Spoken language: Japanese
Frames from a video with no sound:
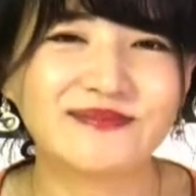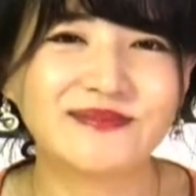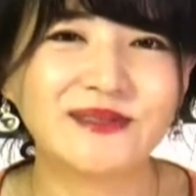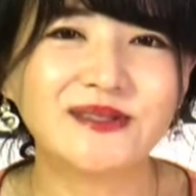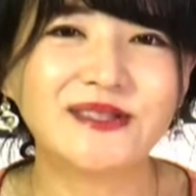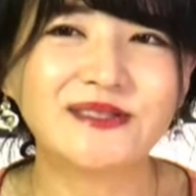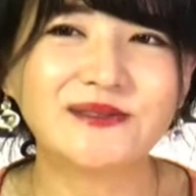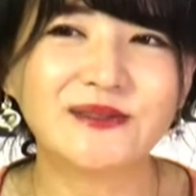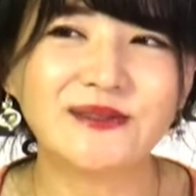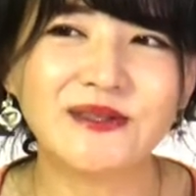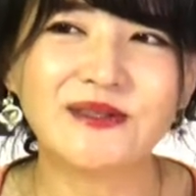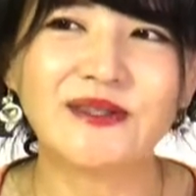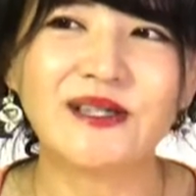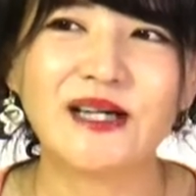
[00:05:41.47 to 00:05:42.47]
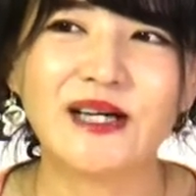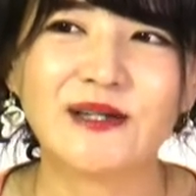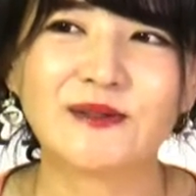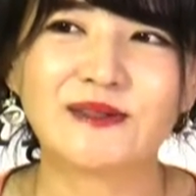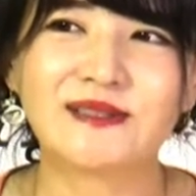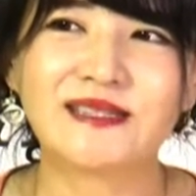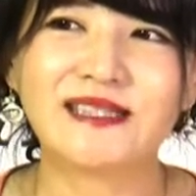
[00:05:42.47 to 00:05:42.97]
ということを、
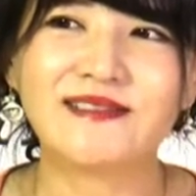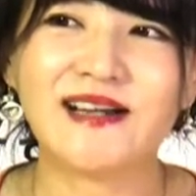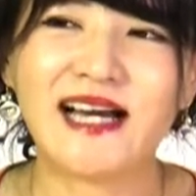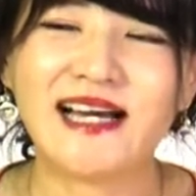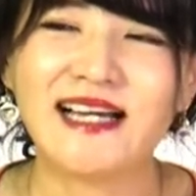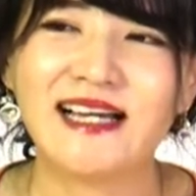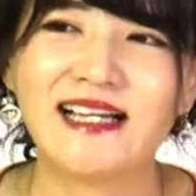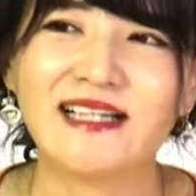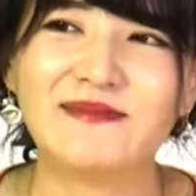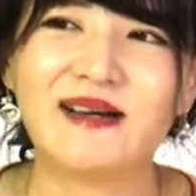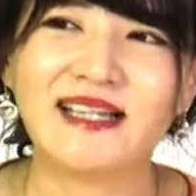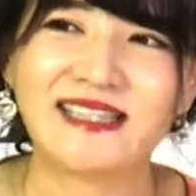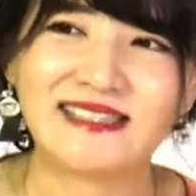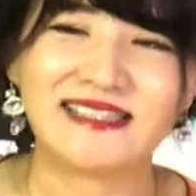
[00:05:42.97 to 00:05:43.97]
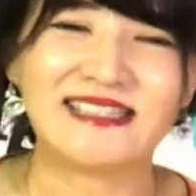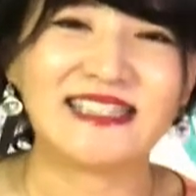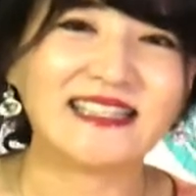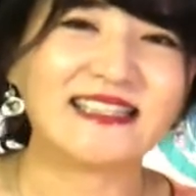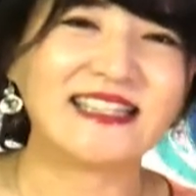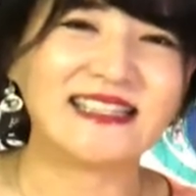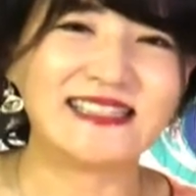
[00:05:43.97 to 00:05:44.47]
こう月は満月に
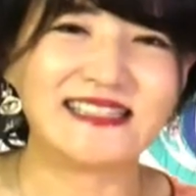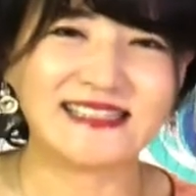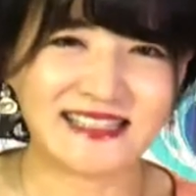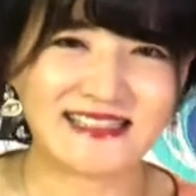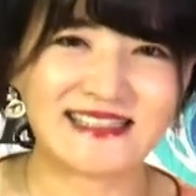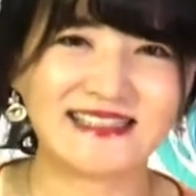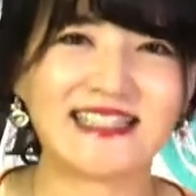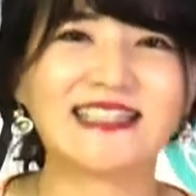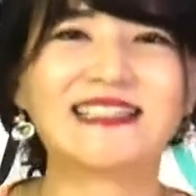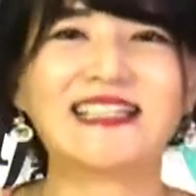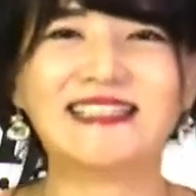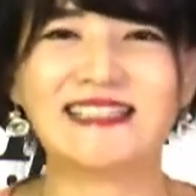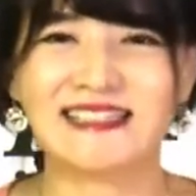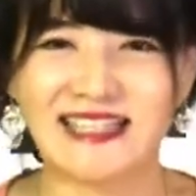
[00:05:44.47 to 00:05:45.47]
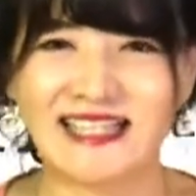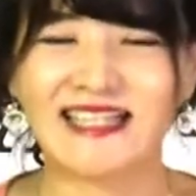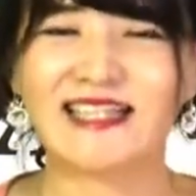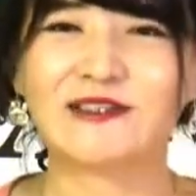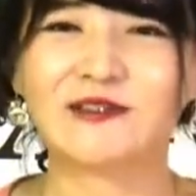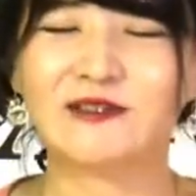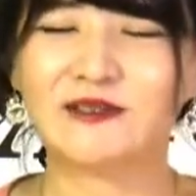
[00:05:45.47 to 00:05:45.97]
なったり新月になったりして
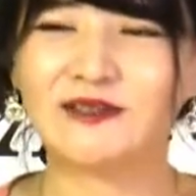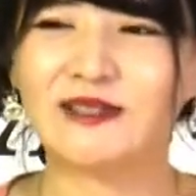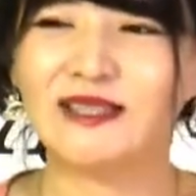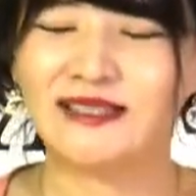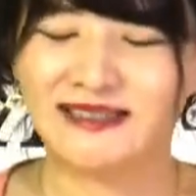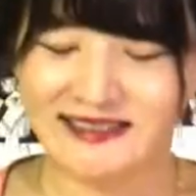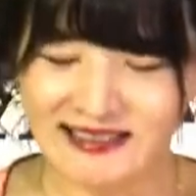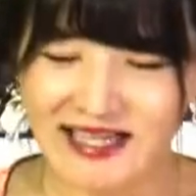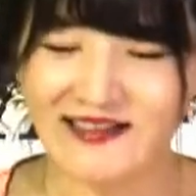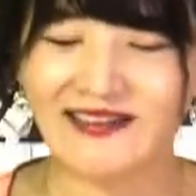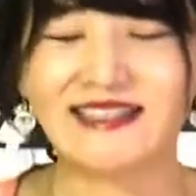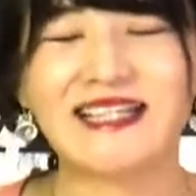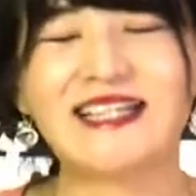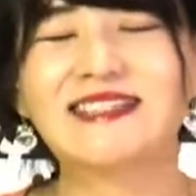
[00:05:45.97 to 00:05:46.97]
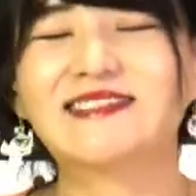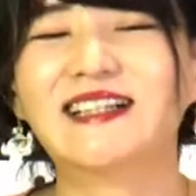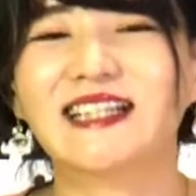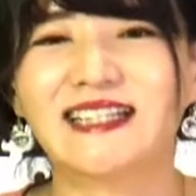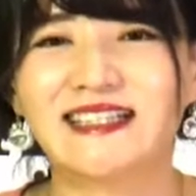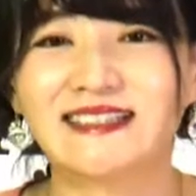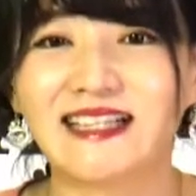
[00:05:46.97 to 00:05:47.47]
こう変わっていくわ
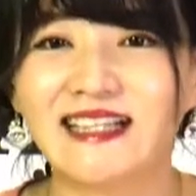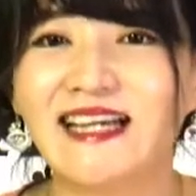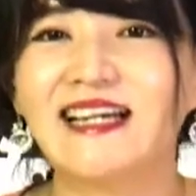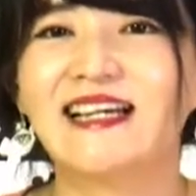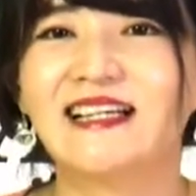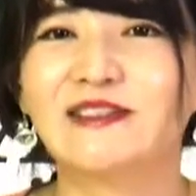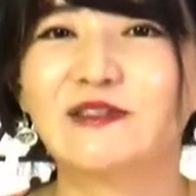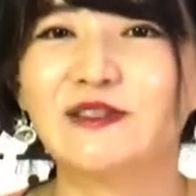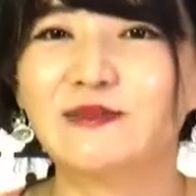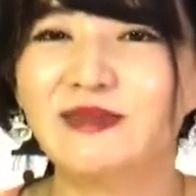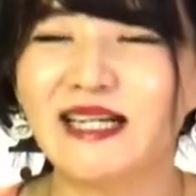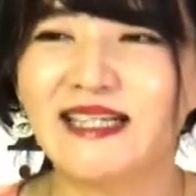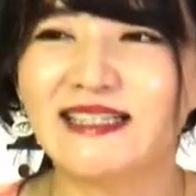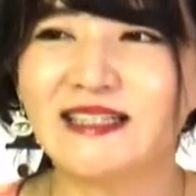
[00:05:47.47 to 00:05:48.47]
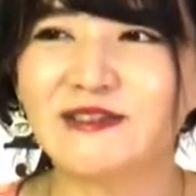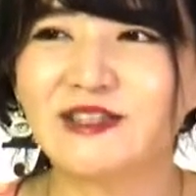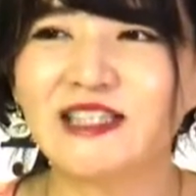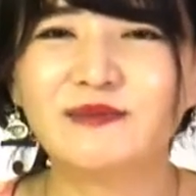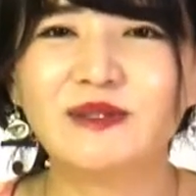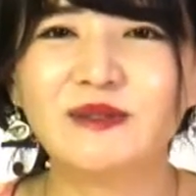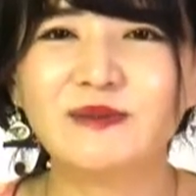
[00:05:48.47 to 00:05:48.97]
けですから、そういう未来への
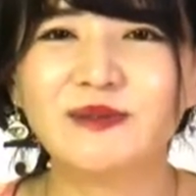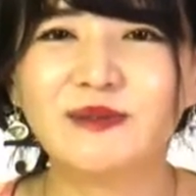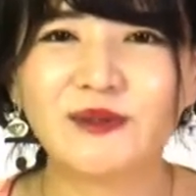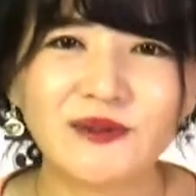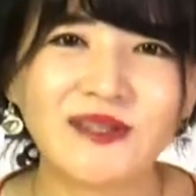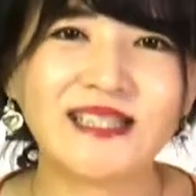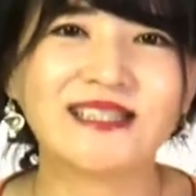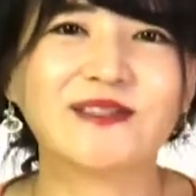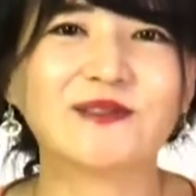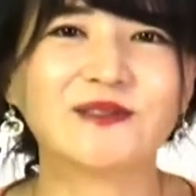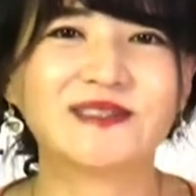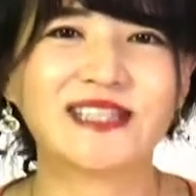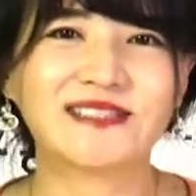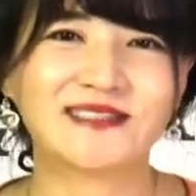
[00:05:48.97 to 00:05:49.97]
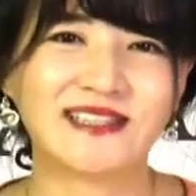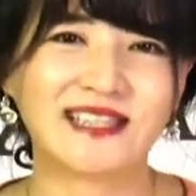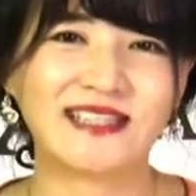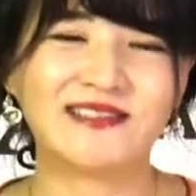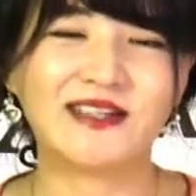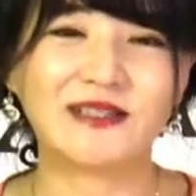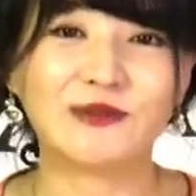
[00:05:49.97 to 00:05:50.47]
希望もどこかにこの歌の中
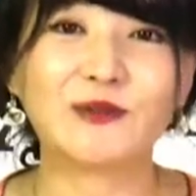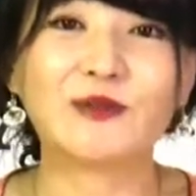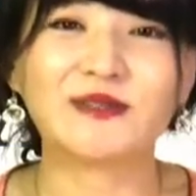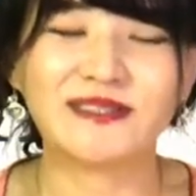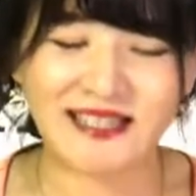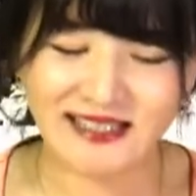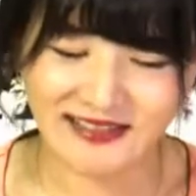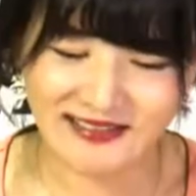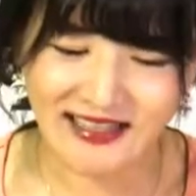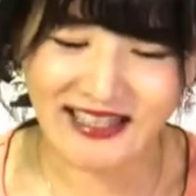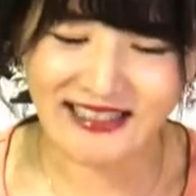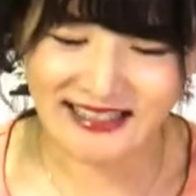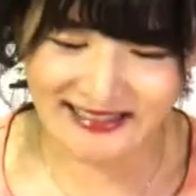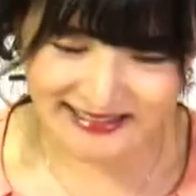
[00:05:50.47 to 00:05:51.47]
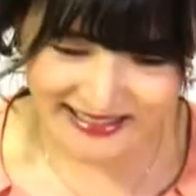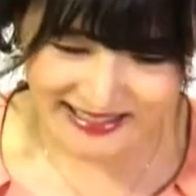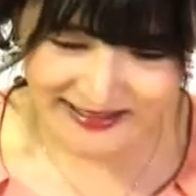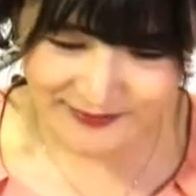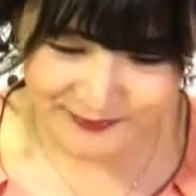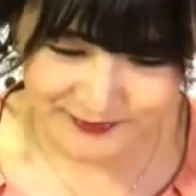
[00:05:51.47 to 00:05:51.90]
には残っているわけですね。